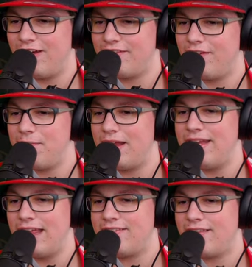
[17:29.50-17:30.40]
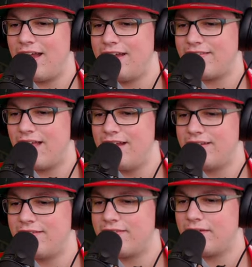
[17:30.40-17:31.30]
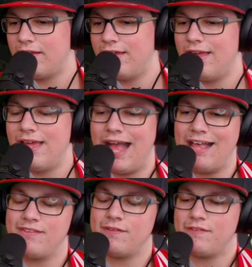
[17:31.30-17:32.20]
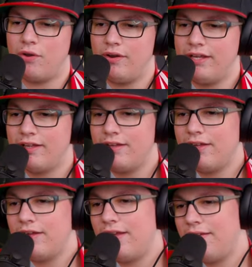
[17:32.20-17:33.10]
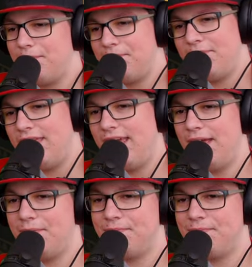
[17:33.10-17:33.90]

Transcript: Watt, weil mein Netzteil das halt ist? Also, sorry. Nee.